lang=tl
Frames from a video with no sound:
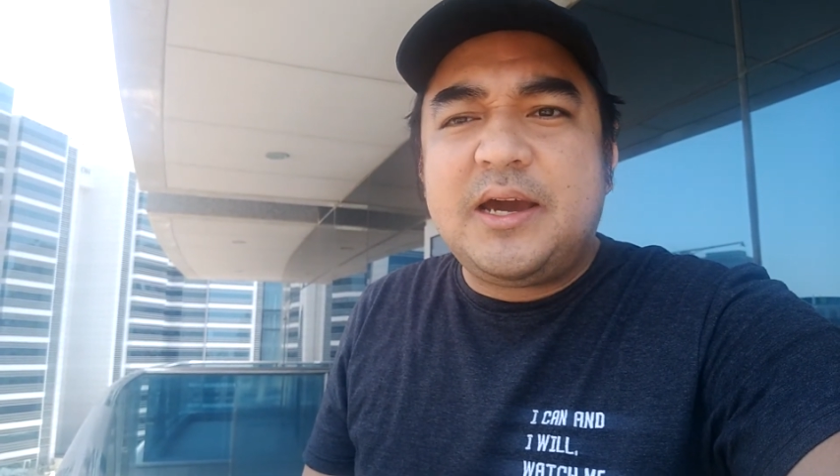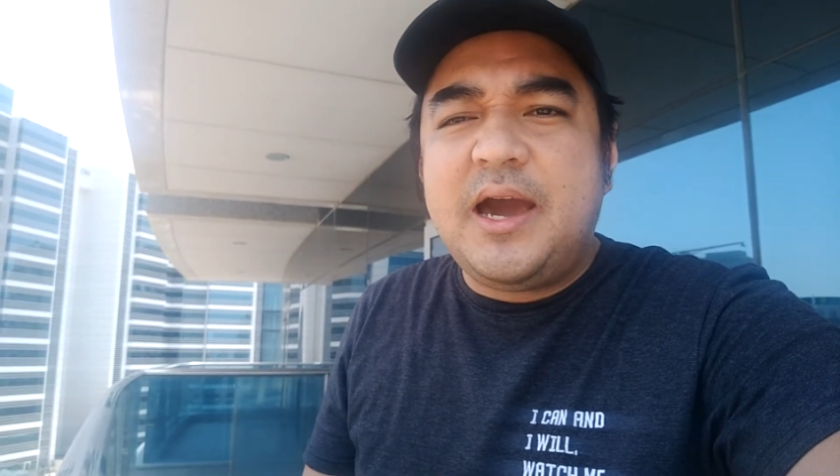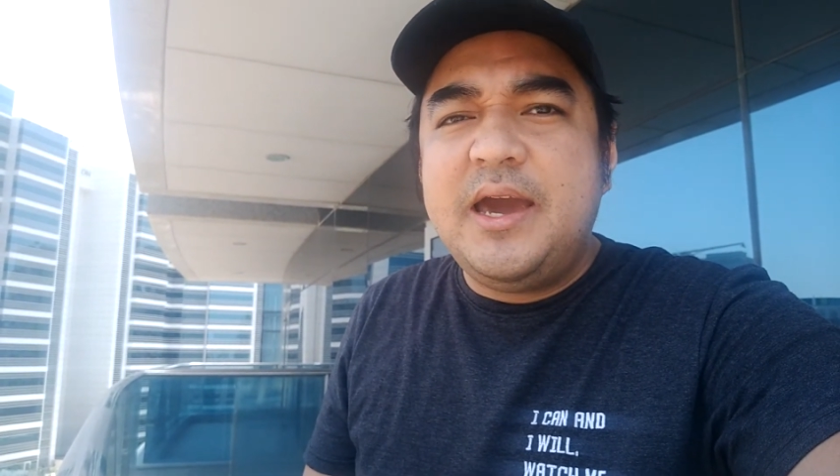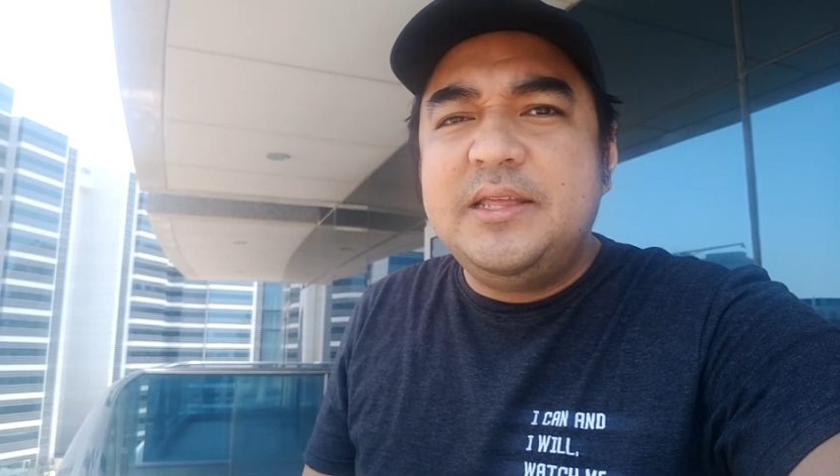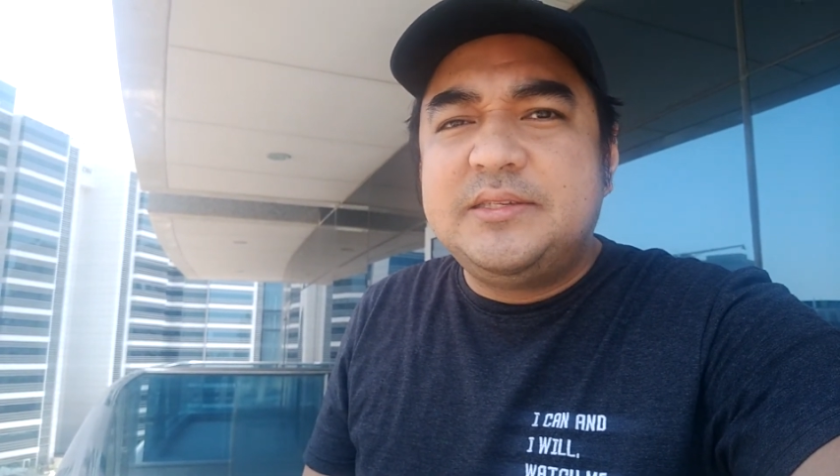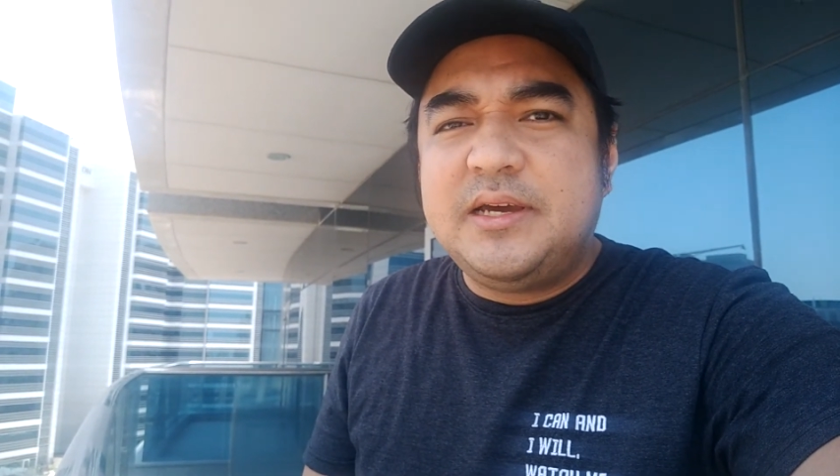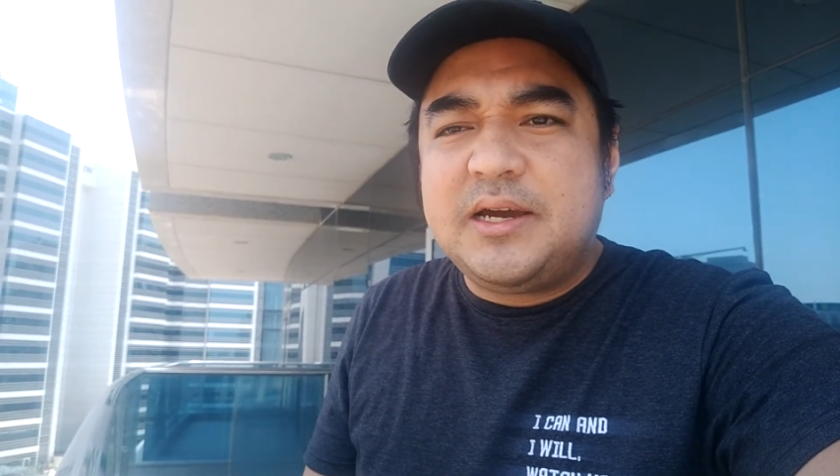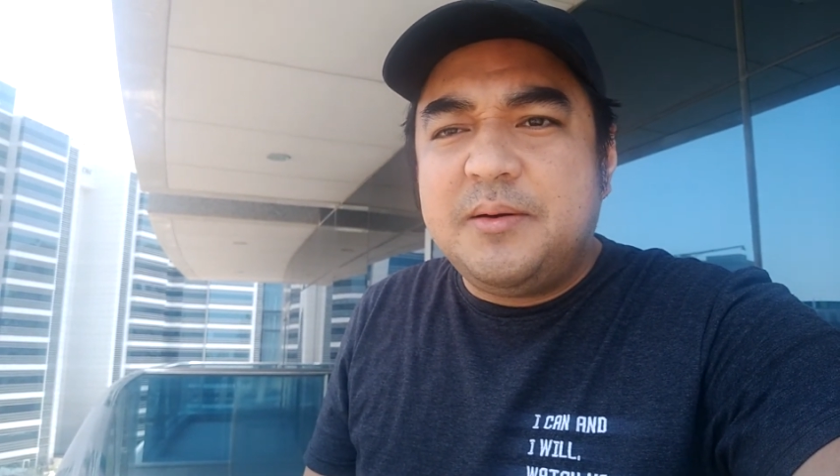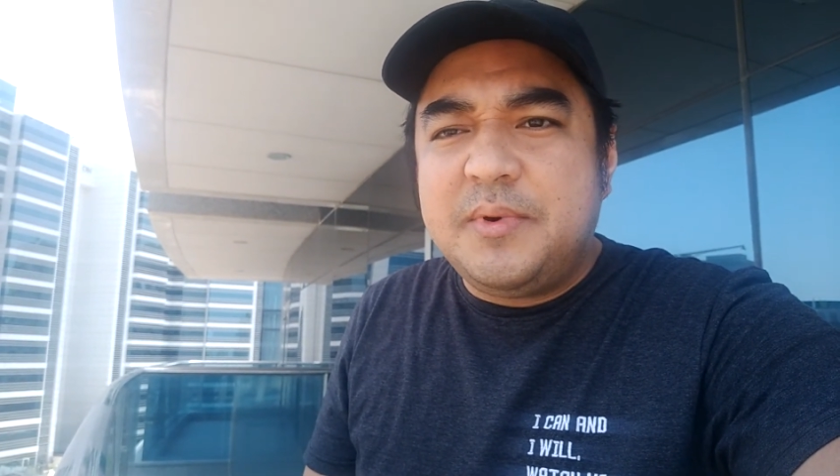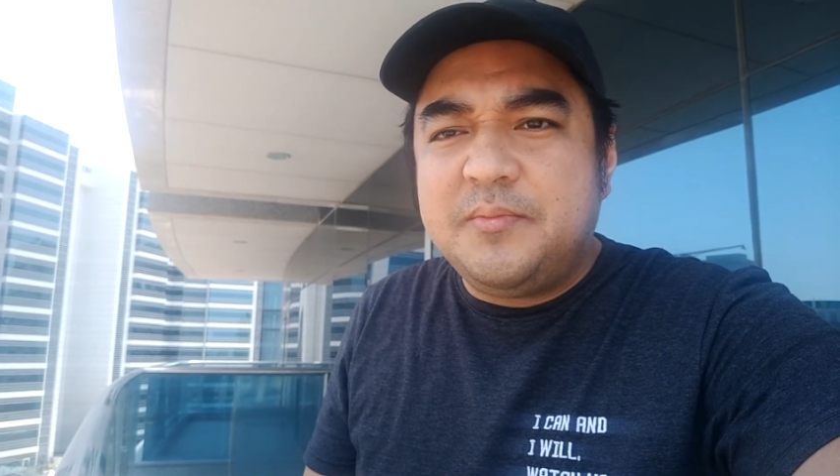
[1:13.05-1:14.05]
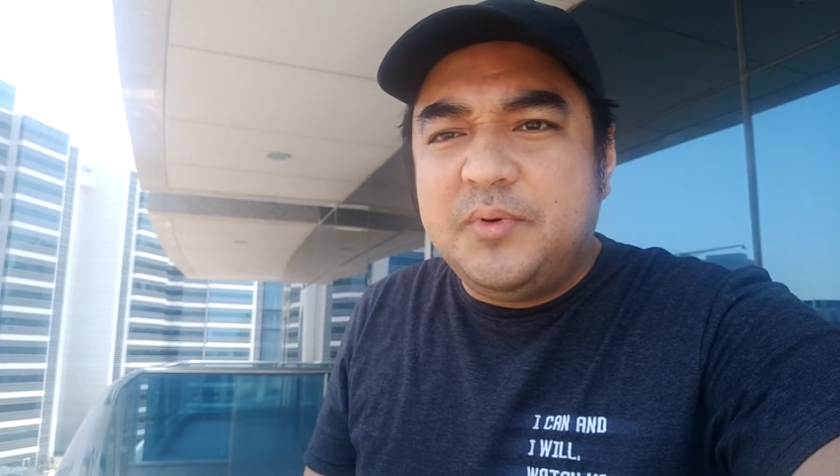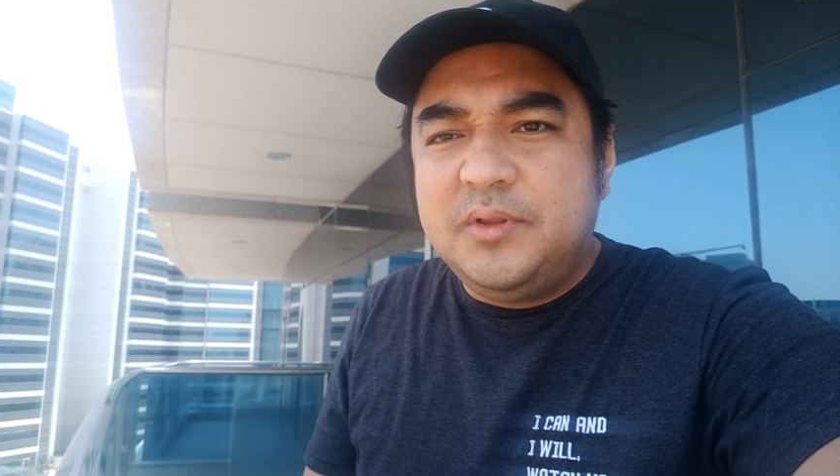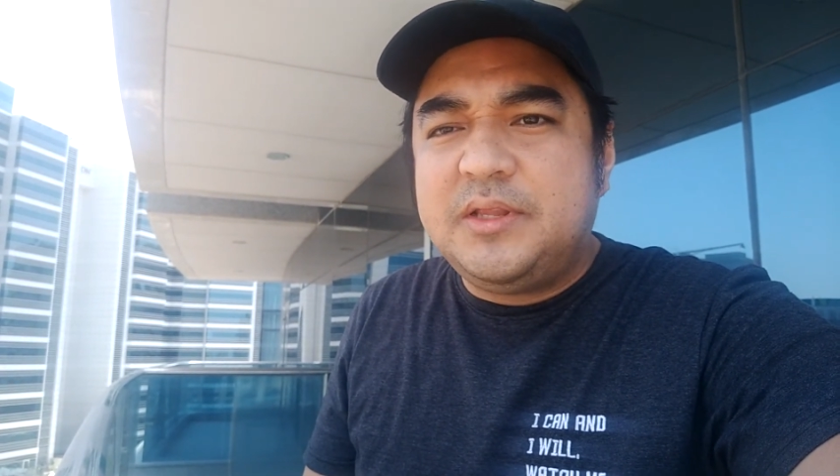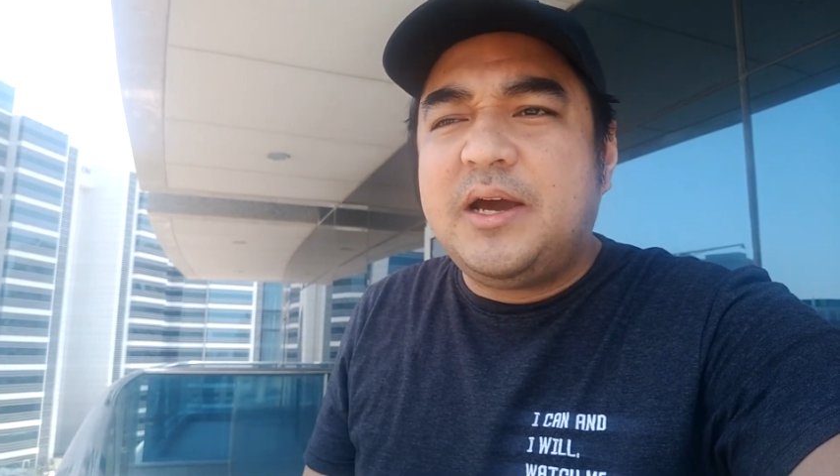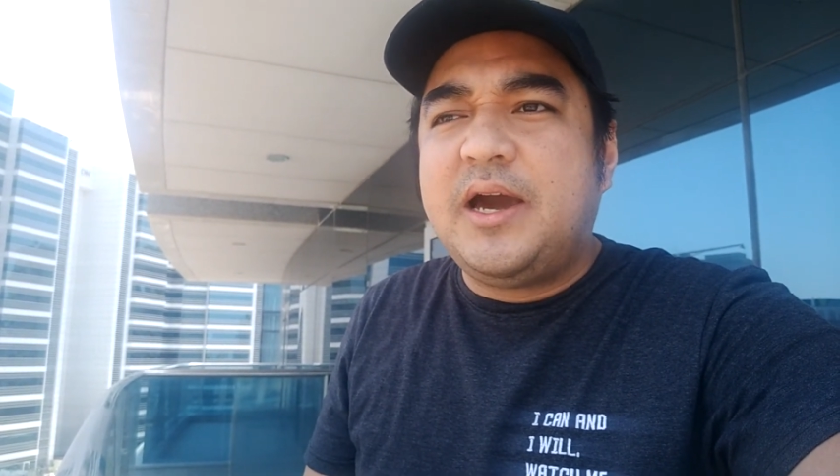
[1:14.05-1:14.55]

kahit saan ka magpunta,